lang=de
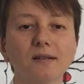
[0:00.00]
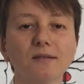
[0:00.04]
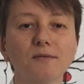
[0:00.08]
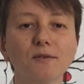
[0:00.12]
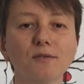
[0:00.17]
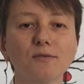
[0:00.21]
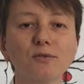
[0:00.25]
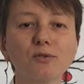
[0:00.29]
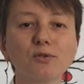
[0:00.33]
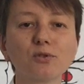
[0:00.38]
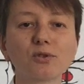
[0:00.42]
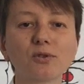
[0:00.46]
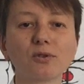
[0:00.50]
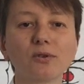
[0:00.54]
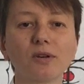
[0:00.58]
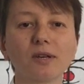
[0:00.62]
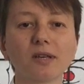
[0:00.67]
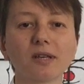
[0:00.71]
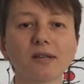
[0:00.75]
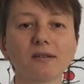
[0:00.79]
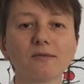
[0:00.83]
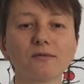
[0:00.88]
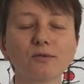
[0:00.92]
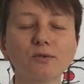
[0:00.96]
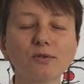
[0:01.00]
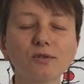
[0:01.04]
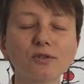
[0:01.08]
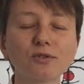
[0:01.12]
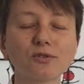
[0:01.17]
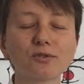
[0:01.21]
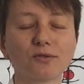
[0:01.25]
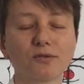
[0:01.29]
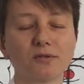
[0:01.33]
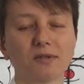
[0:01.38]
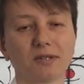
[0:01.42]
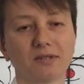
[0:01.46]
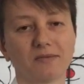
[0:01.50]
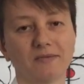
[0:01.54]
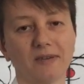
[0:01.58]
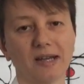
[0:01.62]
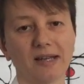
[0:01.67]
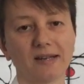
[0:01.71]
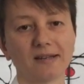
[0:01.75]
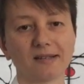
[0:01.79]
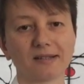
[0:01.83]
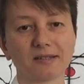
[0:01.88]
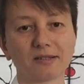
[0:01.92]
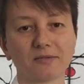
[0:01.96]
Wir wünschen euch ein wunderschönes
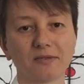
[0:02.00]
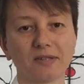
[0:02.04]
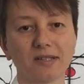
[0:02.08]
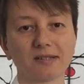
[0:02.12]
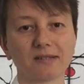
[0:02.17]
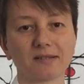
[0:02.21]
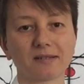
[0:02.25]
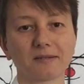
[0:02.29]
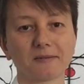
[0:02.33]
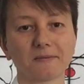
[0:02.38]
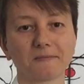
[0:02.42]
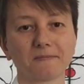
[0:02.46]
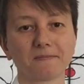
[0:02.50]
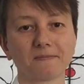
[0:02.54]
Weihnachtsfest.